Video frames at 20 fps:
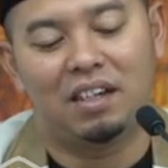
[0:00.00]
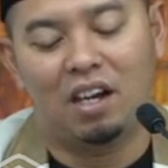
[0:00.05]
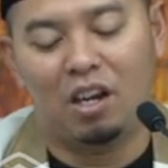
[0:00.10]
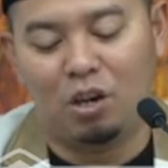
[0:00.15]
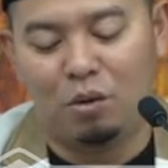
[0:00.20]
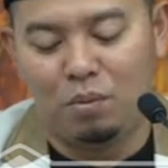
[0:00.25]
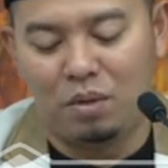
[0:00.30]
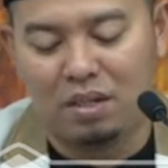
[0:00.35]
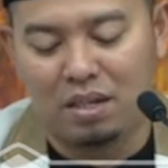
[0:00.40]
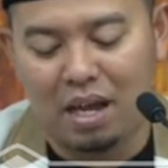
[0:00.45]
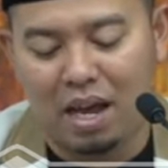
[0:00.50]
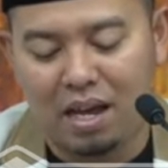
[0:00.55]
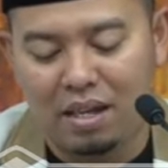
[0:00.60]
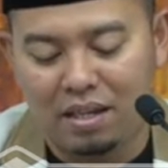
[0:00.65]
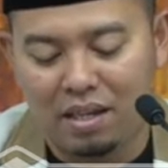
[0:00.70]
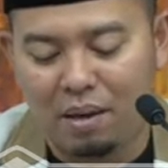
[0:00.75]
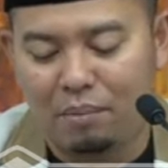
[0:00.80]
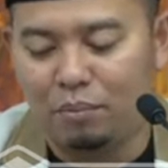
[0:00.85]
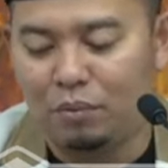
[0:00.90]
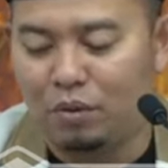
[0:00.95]
Kalau bisa
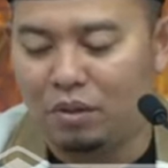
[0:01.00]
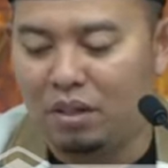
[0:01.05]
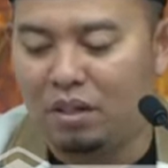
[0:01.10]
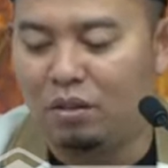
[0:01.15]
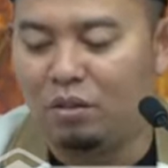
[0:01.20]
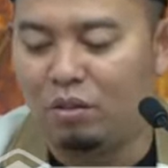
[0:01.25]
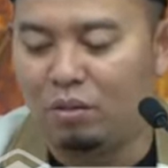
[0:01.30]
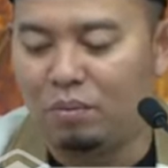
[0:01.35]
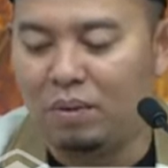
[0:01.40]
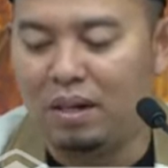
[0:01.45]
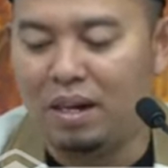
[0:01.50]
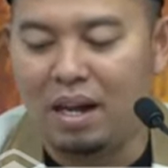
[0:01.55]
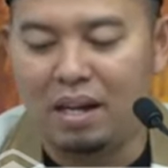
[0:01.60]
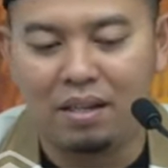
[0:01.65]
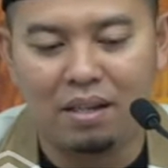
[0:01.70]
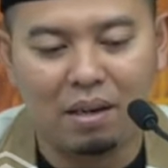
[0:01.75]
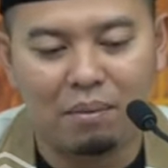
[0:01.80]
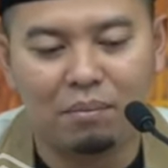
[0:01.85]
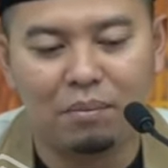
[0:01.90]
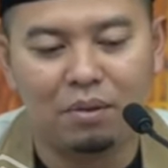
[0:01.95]
ayam tuh jadi kurban,
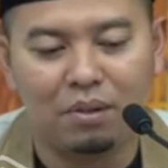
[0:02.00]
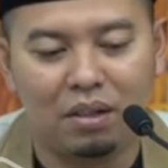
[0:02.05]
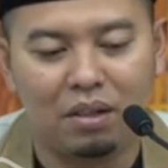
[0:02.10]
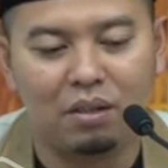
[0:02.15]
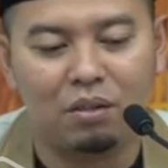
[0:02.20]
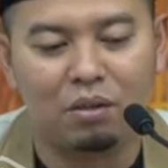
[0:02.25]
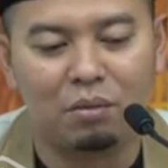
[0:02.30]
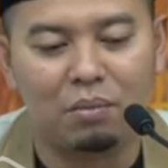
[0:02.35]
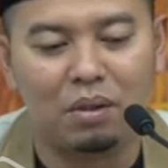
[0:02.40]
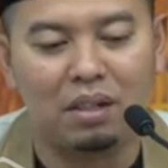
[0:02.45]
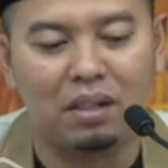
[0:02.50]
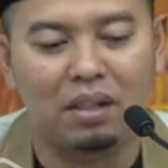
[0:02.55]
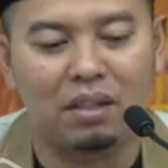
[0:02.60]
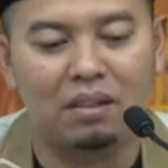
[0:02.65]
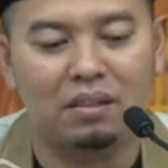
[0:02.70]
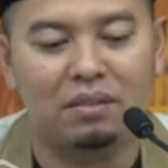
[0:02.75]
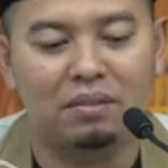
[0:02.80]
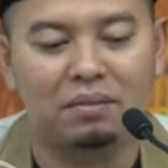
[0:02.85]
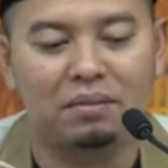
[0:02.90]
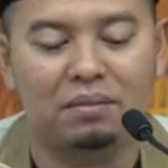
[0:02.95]
ayam tuh lah
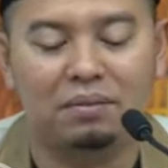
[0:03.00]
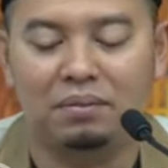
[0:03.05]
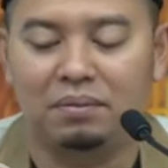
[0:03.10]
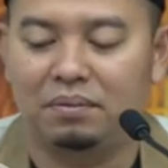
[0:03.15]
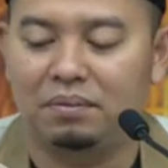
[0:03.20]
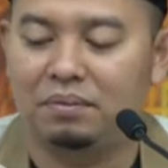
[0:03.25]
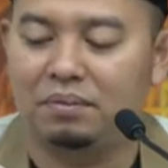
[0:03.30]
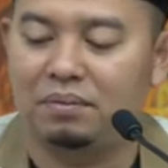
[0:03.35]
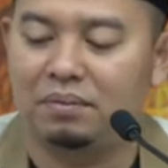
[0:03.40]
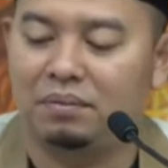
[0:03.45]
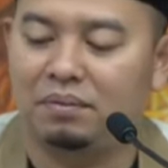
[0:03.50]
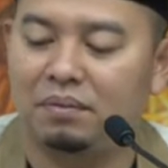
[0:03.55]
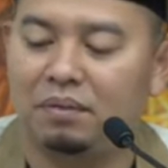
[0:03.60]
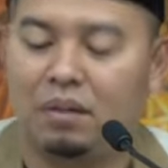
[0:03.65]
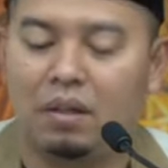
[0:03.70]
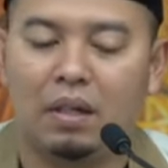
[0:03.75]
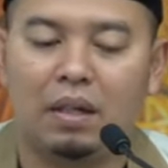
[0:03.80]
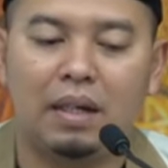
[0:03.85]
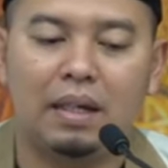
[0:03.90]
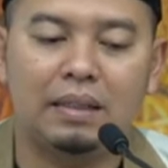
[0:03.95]
dikurbankan.
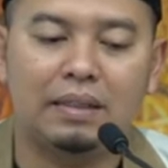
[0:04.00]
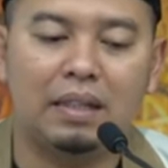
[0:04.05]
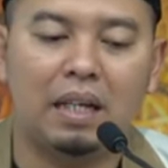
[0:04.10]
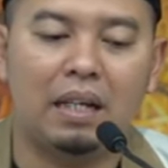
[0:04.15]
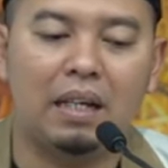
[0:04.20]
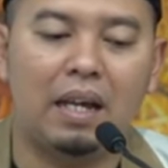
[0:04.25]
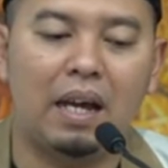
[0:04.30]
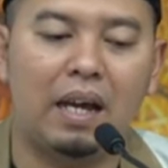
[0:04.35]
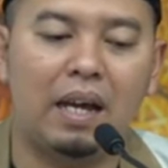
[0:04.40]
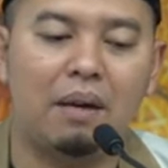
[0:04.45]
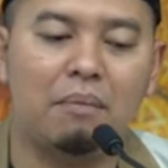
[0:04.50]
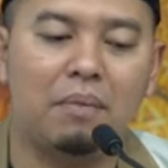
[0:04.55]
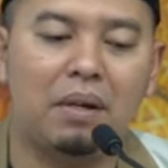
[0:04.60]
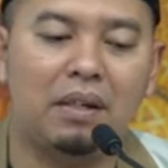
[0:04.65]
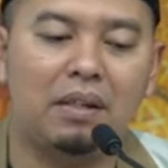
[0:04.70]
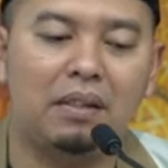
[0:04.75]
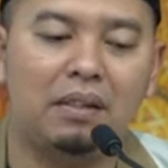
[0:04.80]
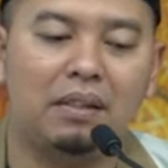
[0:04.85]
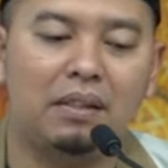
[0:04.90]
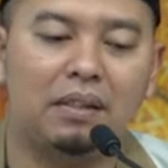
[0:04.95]
Kesal ndak
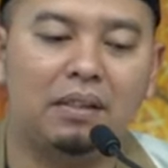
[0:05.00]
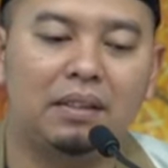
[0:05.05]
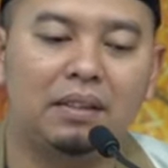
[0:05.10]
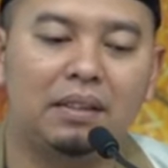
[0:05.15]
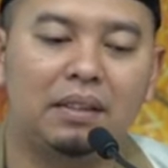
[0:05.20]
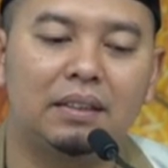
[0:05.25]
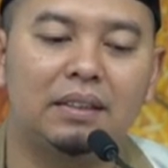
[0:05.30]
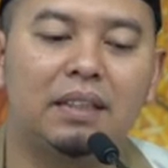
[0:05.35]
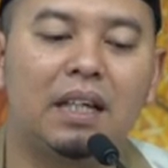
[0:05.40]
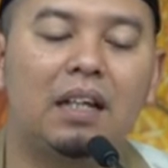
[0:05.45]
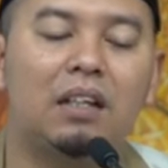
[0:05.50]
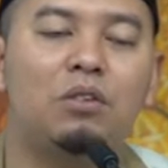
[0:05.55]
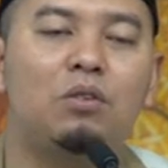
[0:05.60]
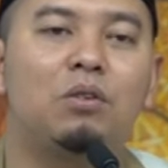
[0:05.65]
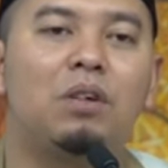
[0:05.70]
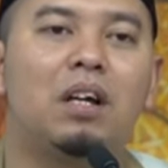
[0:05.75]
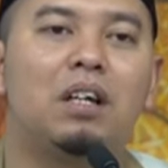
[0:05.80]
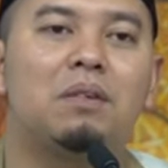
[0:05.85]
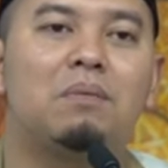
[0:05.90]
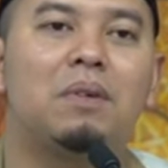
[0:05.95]
Ayaman? Kesal
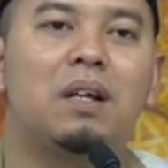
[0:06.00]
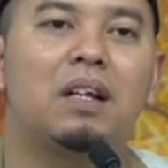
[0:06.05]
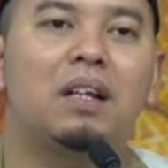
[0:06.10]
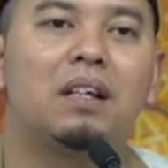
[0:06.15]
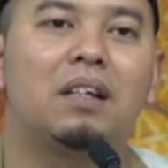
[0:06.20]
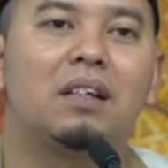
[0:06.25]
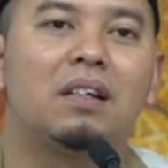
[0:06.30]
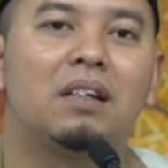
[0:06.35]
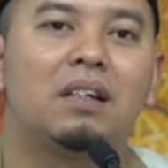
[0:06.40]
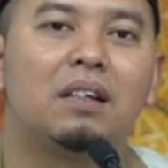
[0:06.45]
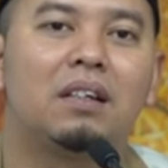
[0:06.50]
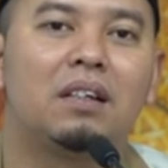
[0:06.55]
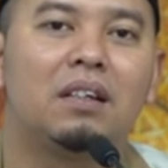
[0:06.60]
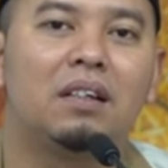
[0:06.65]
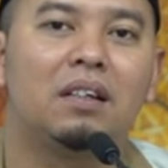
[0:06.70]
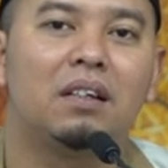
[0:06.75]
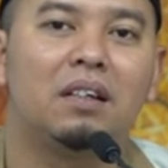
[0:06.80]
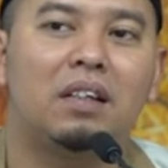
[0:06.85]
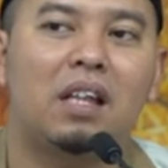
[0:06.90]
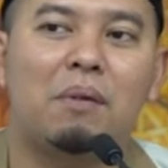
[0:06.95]
juga sebenarnya.
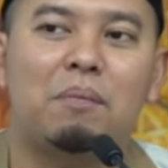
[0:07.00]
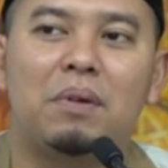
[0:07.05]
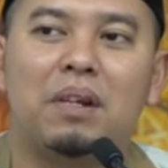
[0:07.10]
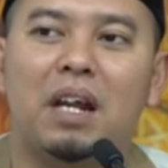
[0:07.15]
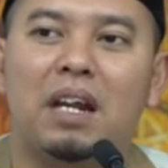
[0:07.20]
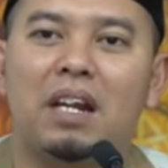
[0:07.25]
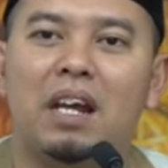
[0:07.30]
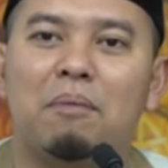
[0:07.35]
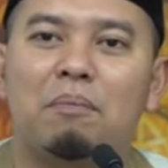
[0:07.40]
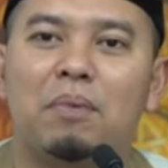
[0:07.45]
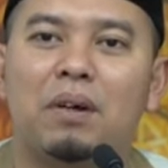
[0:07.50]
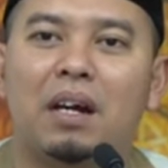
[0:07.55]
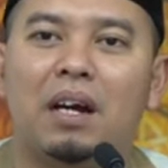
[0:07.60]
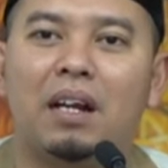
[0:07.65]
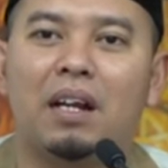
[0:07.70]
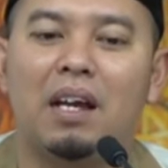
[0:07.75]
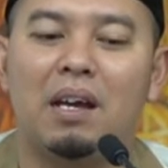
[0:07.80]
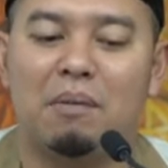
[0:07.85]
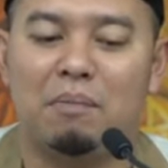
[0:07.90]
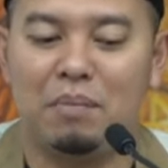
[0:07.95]
Tapi nak
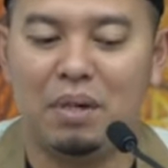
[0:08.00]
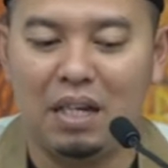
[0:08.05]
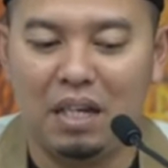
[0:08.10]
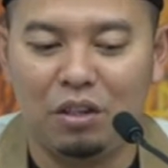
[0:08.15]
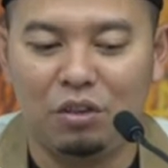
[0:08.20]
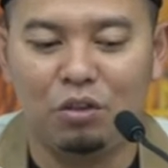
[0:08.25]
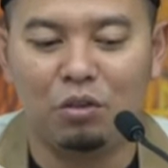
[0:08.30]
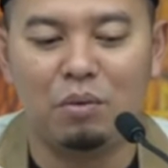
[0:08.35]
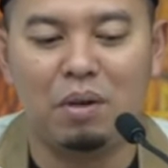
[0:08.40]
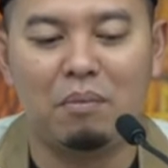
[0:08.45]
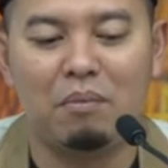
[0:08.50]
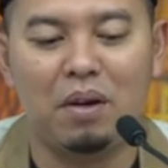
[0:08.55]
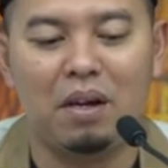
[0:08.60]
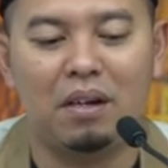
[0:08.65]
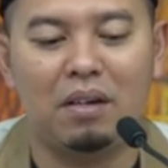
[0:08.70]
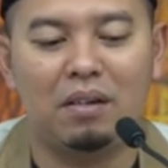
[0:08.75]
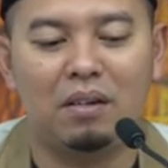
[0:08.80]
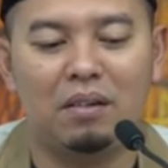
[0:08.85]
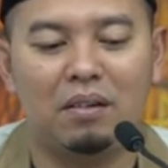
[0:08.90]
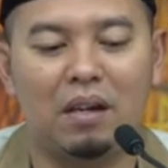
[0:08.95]
diapakan begitu
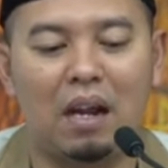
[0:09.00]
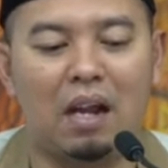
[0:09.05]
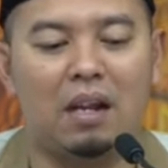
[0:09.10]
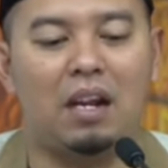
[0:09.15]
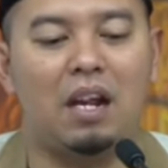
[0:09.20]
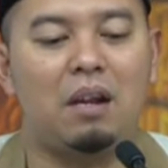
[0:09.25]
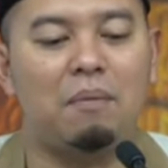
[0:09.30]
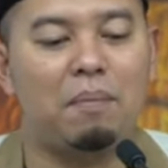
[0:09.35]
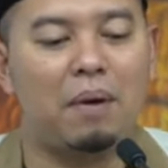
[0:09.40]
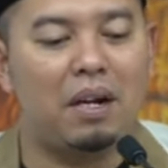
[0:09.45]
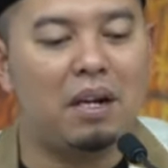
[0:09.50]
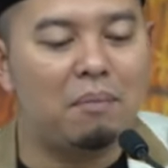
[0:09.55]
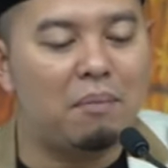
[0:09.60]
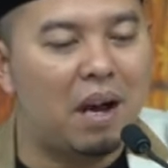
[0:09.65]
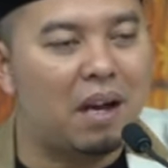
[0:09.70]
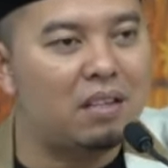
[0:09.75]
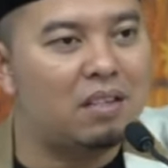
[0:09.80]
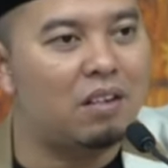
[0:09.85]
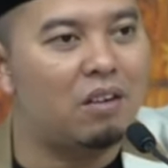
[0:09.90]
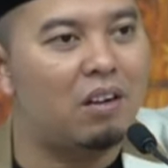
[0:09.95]
memang. Nah, daripada
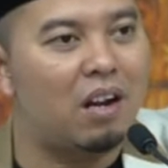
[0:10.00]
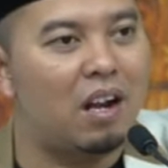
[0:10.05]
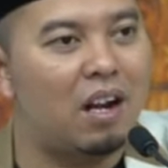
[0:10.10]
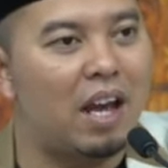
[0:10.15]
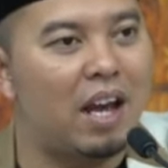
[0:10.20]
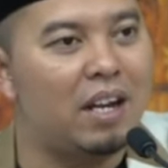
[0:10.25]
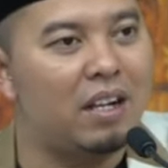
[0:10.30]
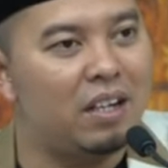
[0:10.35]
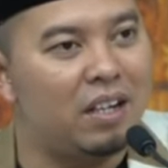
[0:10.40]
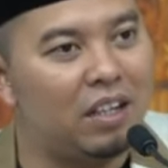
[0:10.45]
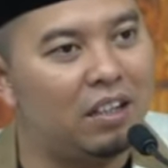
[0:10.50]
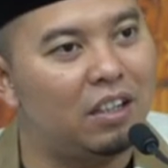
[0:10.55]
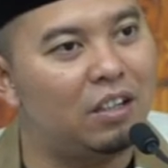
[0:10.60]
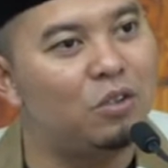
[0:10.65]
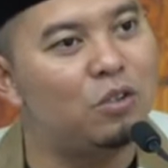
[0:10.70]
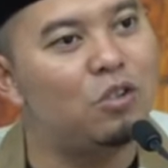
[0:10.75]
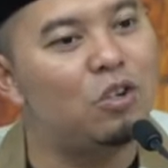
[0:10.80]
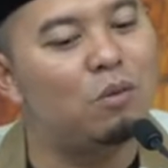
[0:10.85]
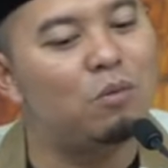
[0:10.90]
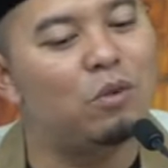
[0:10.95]
maksa orang lain, kita
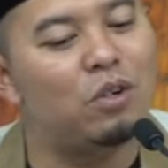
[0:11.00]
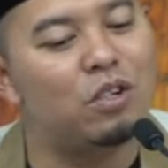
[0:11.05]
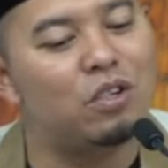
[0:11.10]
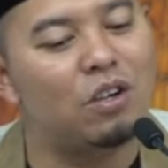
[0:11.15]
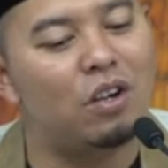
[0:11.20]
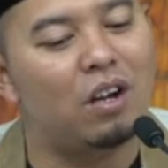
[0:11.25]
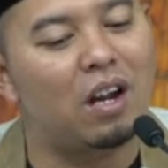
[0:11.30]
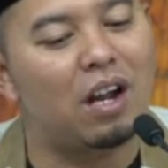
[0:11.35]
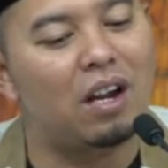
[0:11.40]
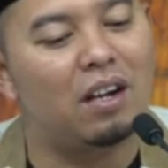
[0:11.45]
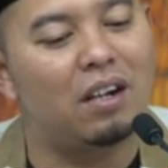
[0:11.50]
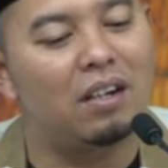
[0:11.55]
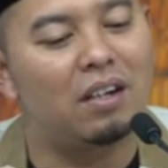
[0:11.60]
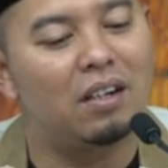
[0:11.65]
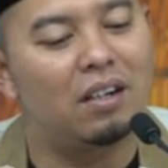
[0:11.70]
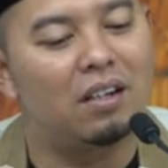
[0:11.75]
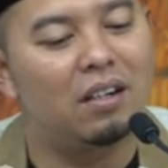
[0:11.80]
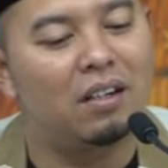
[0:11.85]
nunjuk muka seorang.